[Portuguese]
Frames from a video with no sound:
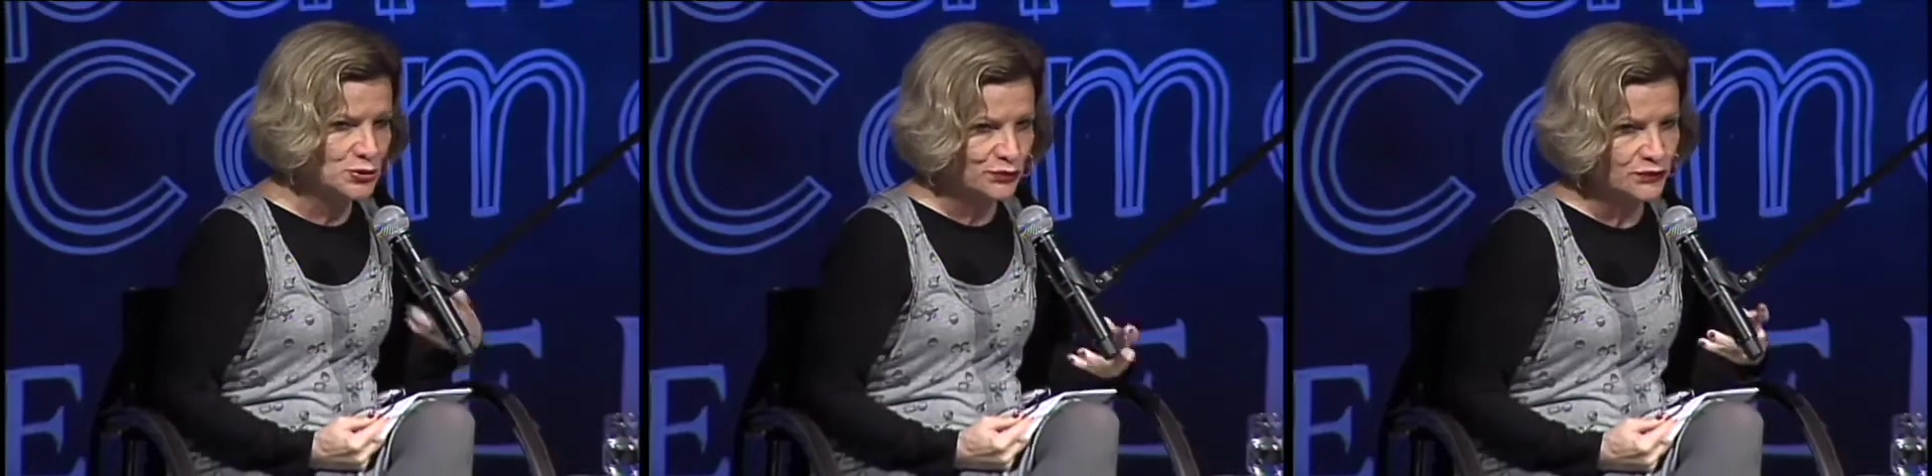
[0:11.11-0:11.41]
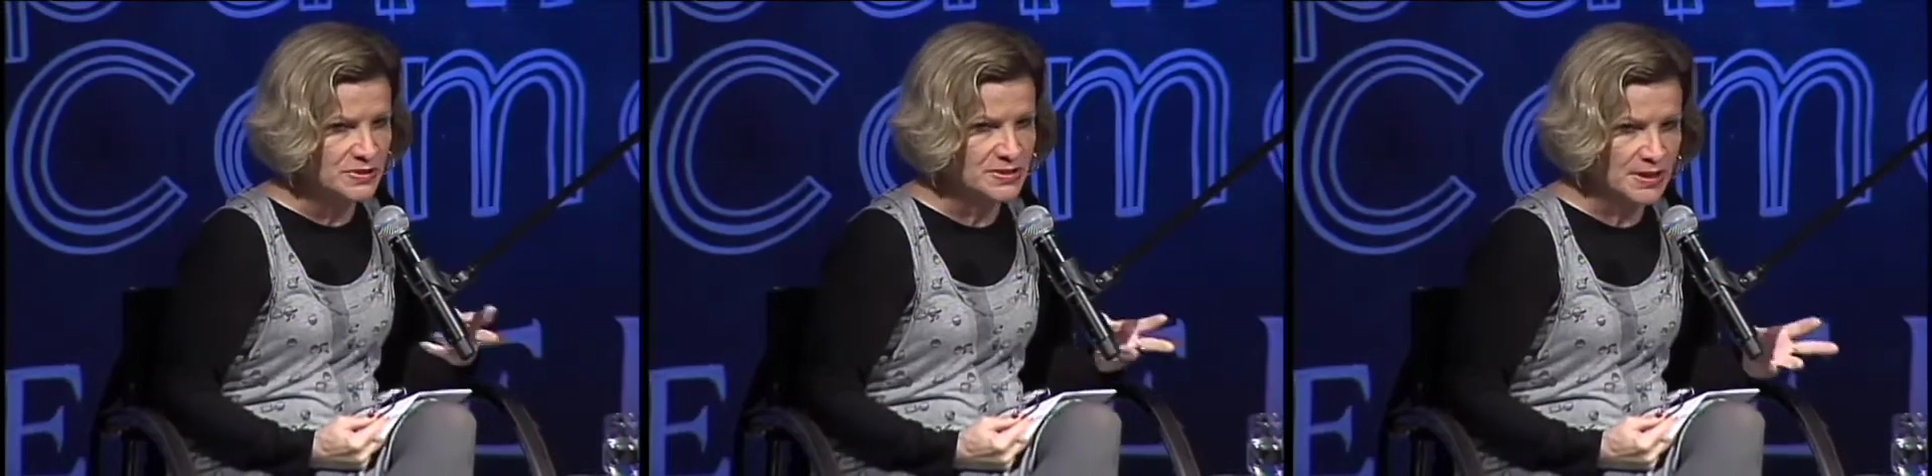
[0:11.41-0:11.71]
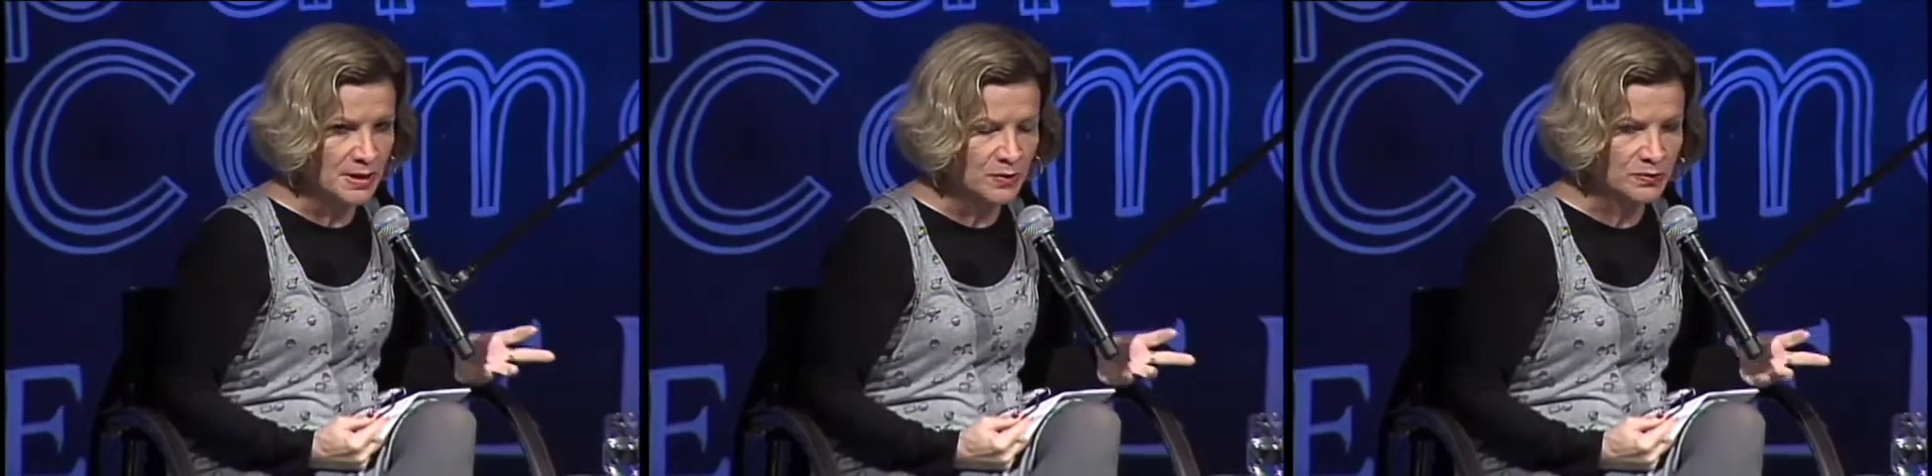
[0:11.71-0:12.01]

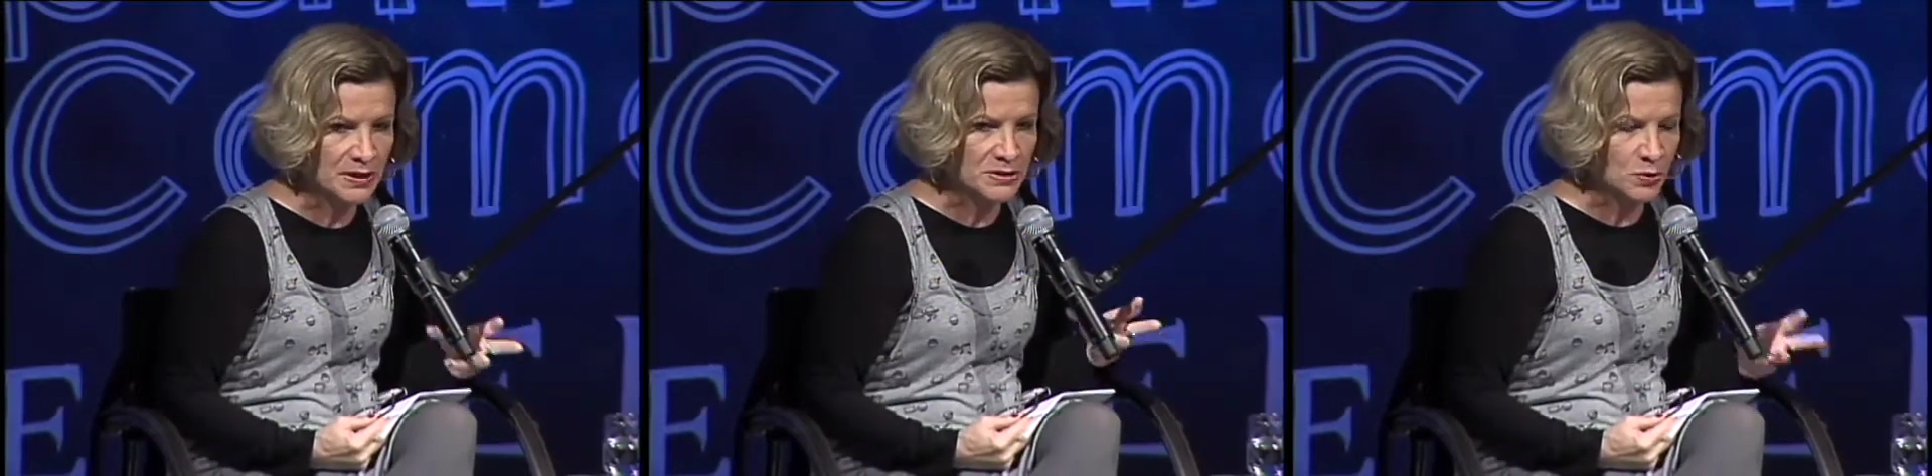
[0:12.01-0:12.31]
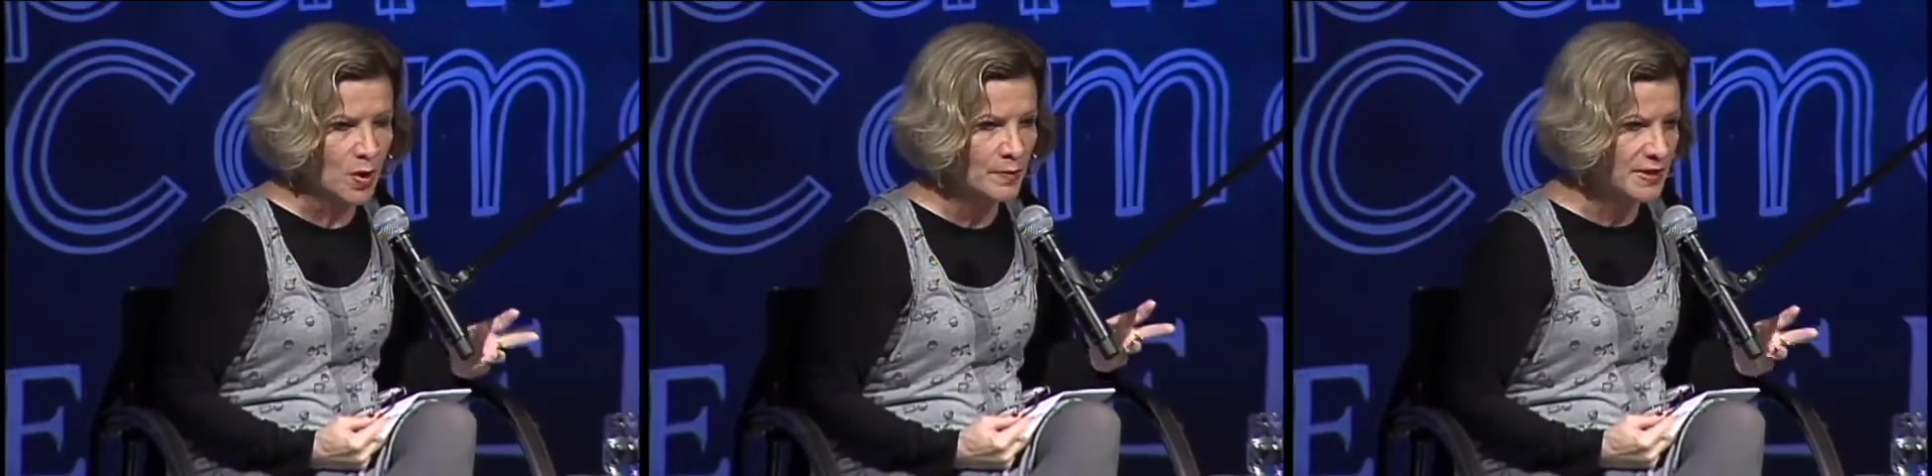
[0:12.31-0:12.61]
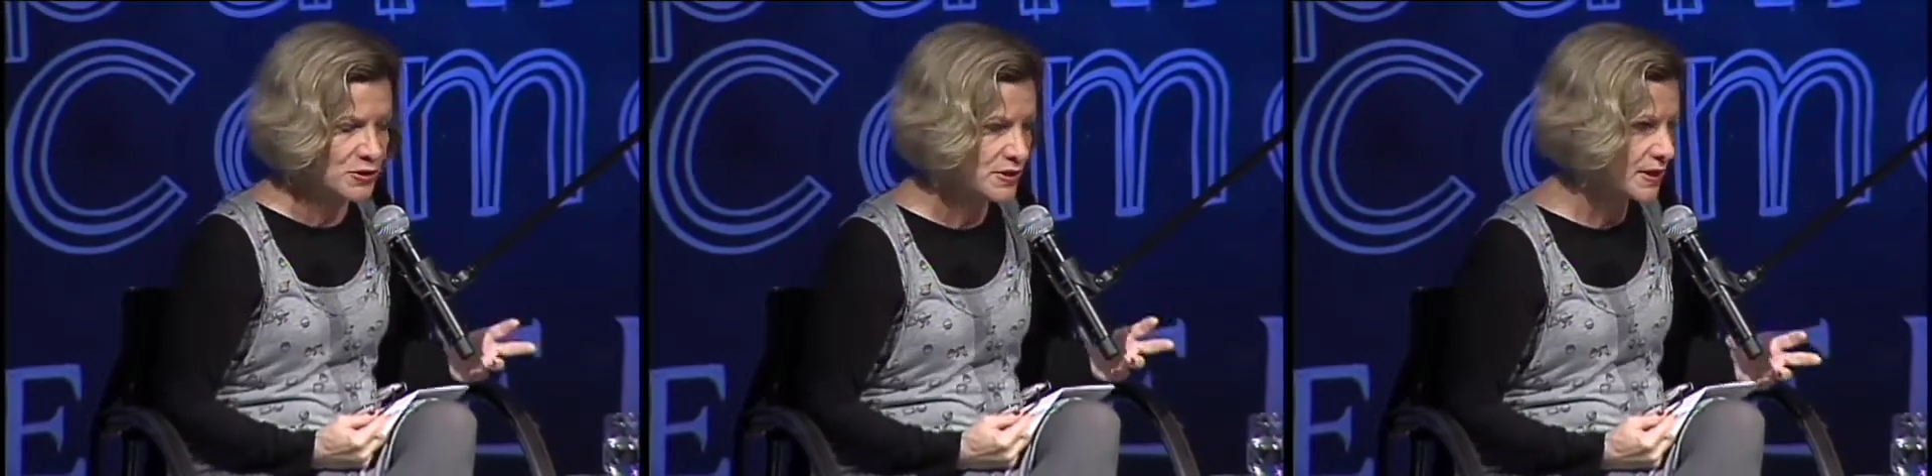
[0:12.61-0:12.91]
difusão das
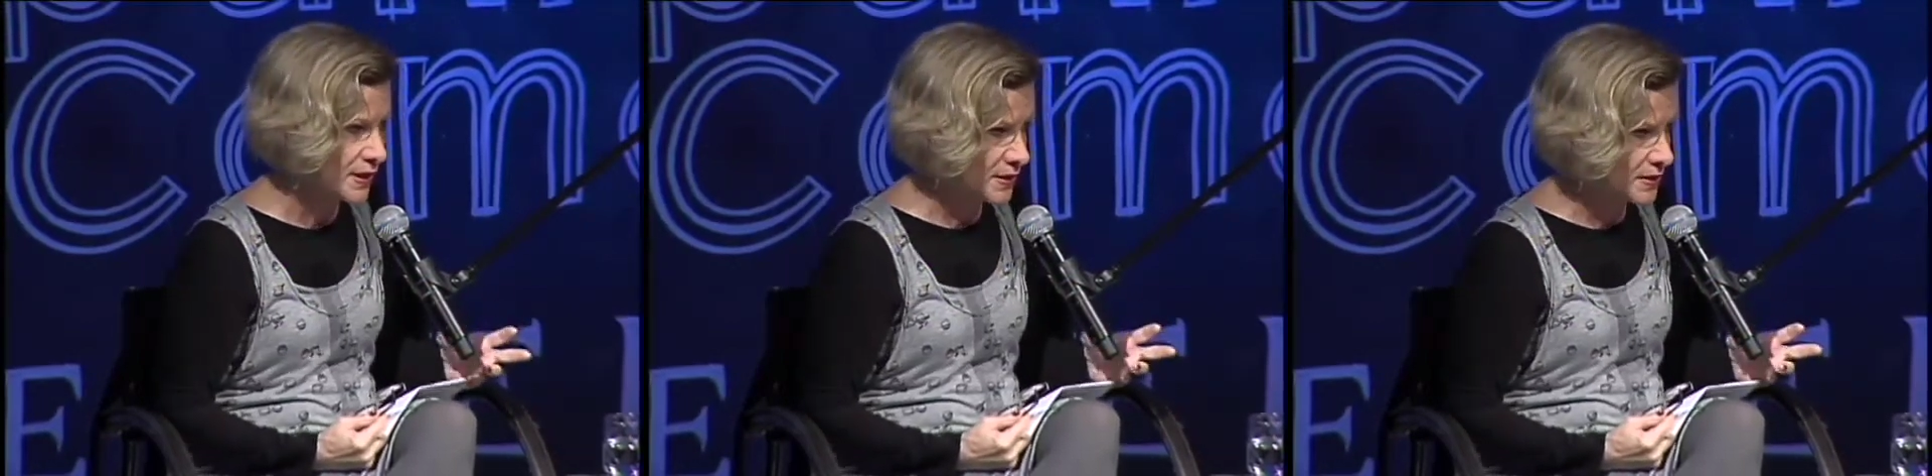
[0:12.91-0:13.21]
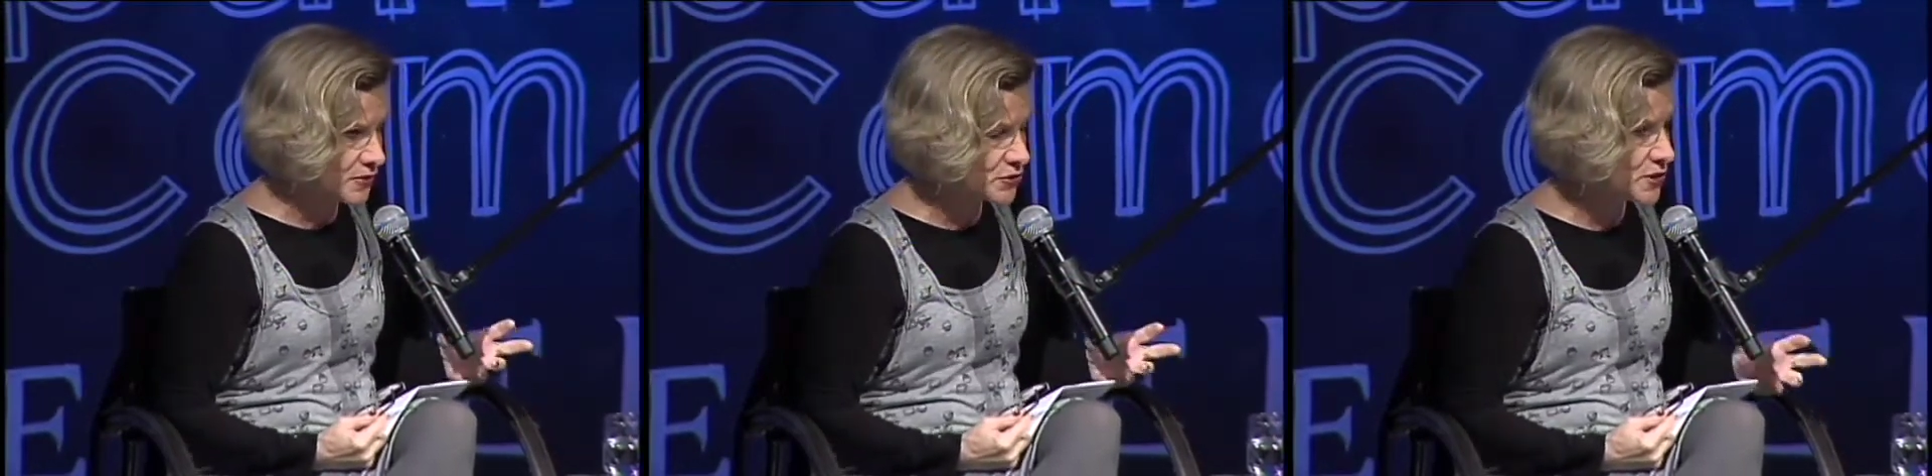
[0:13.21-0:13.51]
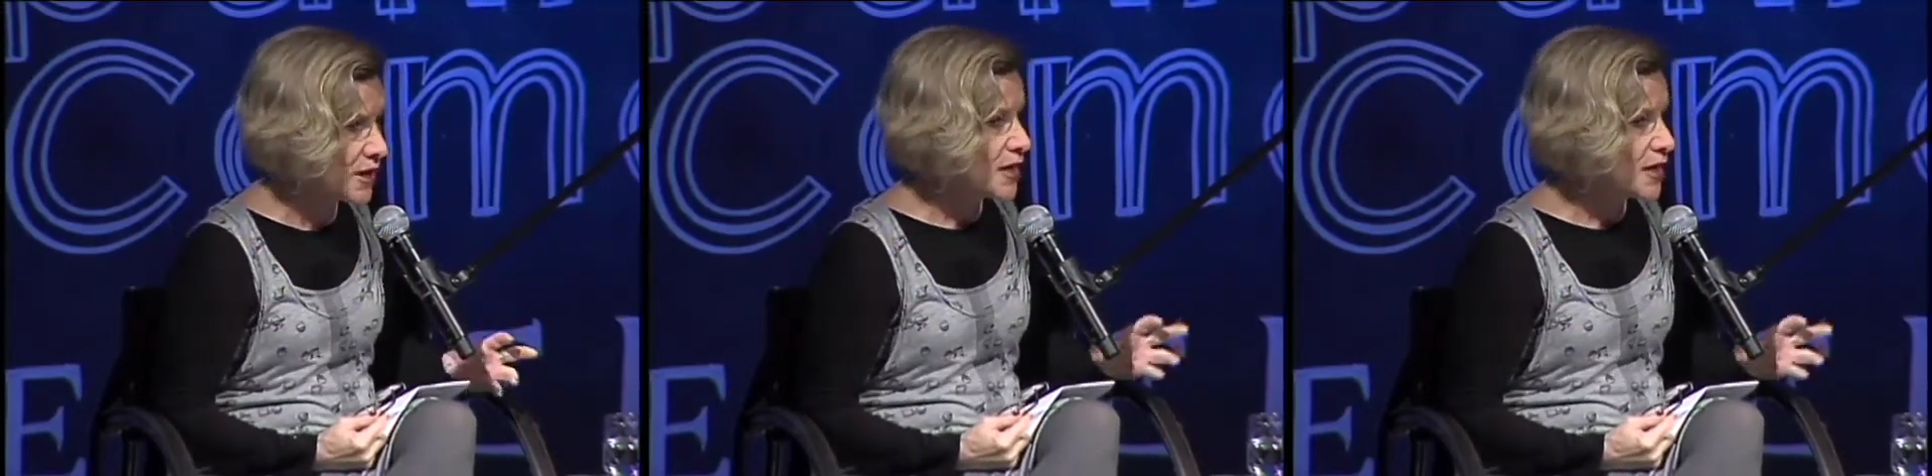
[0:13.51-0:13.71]
obras deles.